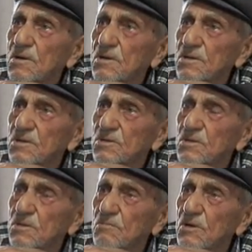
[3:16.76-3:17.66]

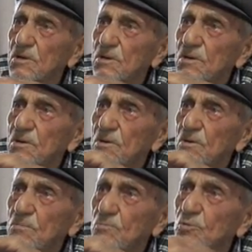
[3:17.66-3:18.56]
Anlaşıldı mı?
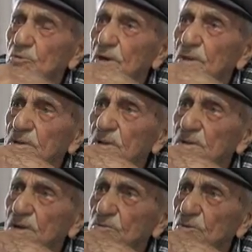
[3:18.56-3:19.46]
Buradan
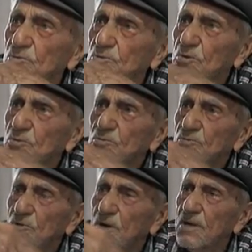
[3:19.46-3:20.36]
ondan sonra
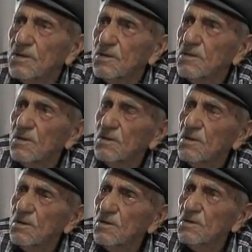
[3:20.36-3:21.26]
söktürdüler.
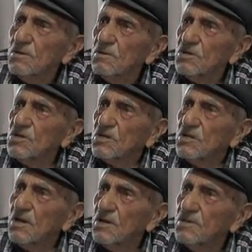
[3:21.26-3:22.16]

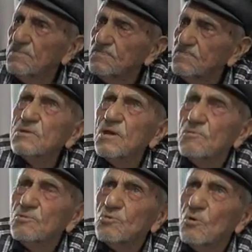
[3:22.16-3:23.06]
Gitti.
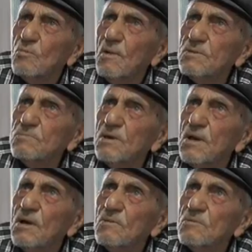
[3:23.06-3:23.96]
Sevinç olmaz mı
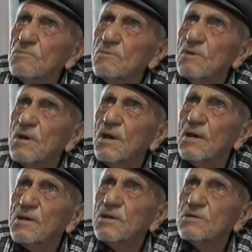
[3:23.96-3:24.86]
ya?
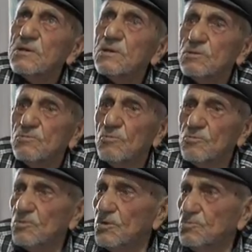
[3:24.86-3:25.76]
Herkes
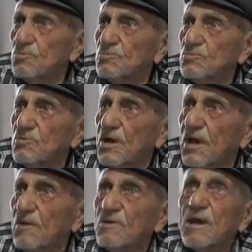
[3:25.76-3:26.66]
çoluğuna çocuğuna
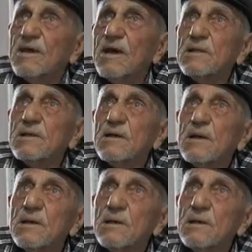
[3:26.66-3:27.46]
evine geldi.